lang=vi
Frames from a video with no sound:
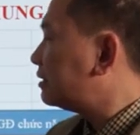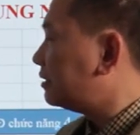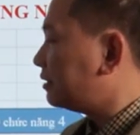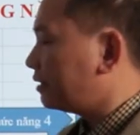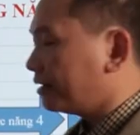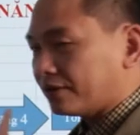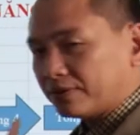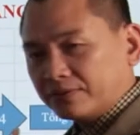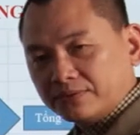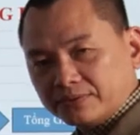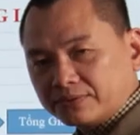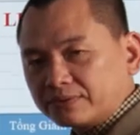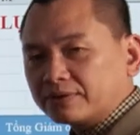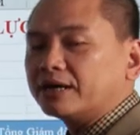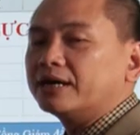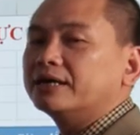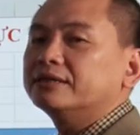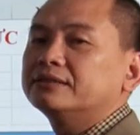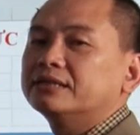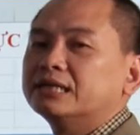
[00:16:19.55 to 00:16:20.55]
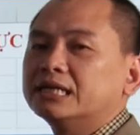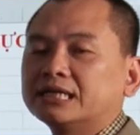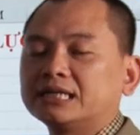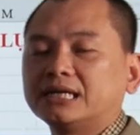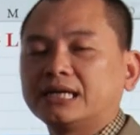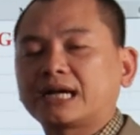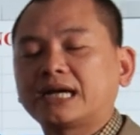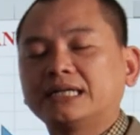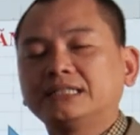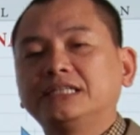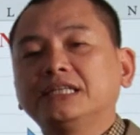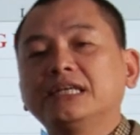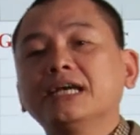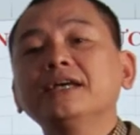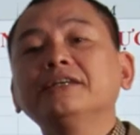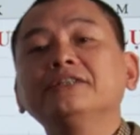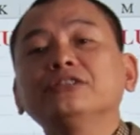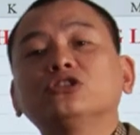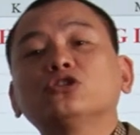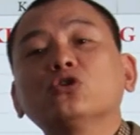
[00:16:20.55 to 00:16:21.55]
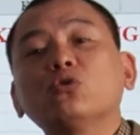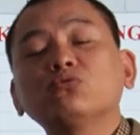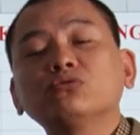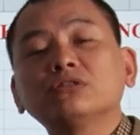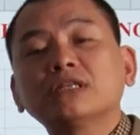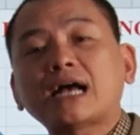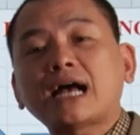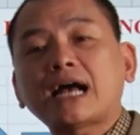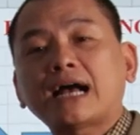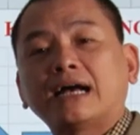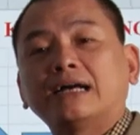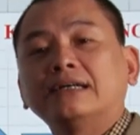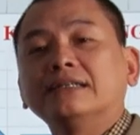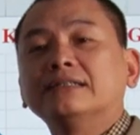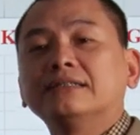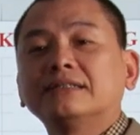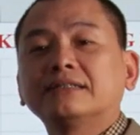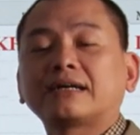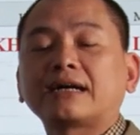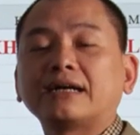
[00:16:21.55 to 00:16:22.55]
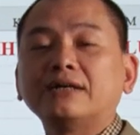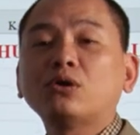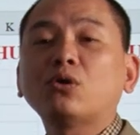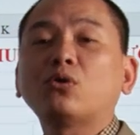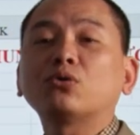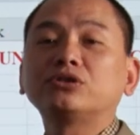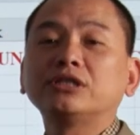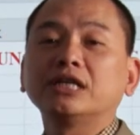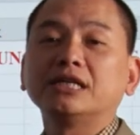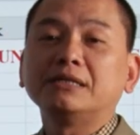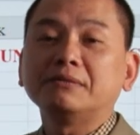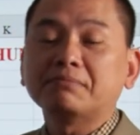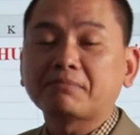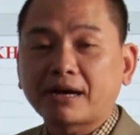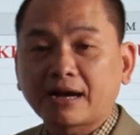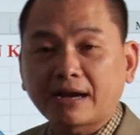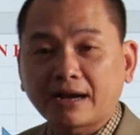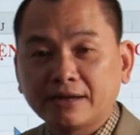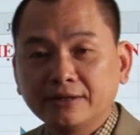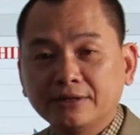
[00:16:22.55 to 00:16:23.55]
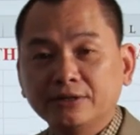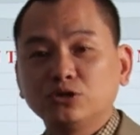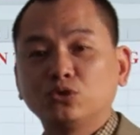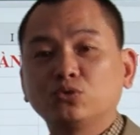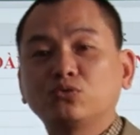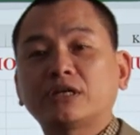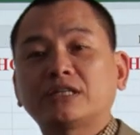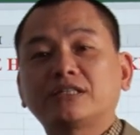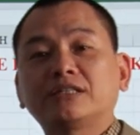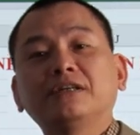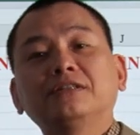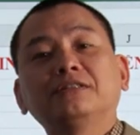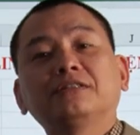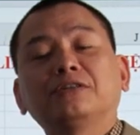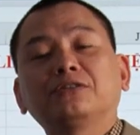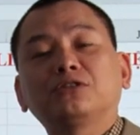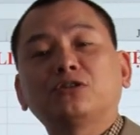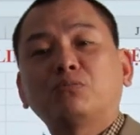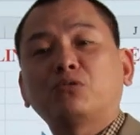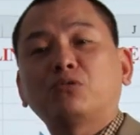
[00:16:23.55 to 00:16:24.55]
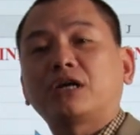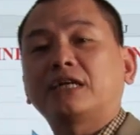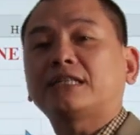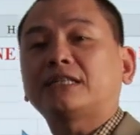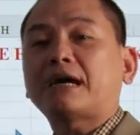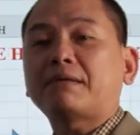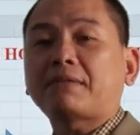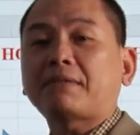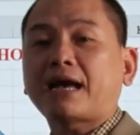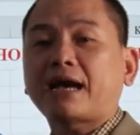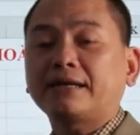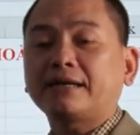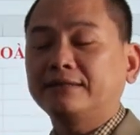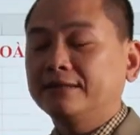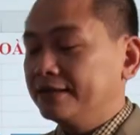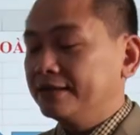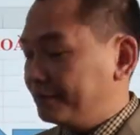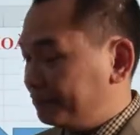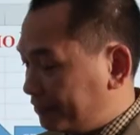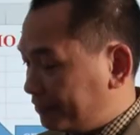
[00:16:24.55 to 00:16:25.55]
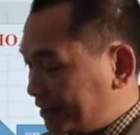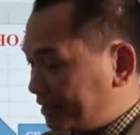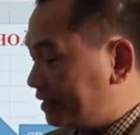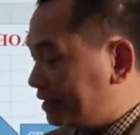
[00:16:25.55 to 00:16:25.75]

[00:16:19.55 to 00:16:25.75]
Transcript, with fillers: thì nhiều. Đấy, để các anh chị hình dung ra cái lộ trình mà chúng ta xây dựng cho một cái timeline. Vậy